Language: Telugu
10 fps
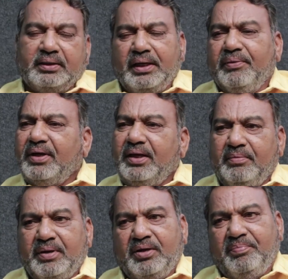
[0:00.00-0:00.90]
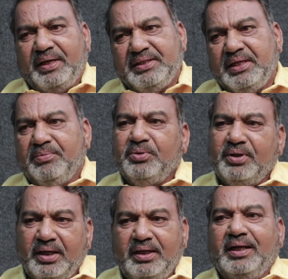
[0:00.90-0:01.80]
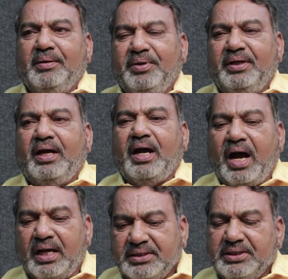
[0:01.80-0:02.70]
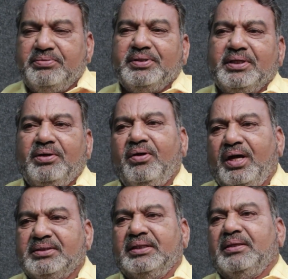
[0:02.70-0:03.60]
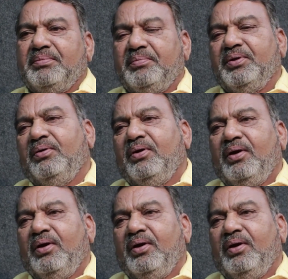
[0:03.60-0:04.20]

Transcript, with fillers: అతను ఎవరైనా మనకు పరిచయం ఉన్నా లేకపోయినా ఆ సిచ్యువేషన్లో ఆ సందర్భంలో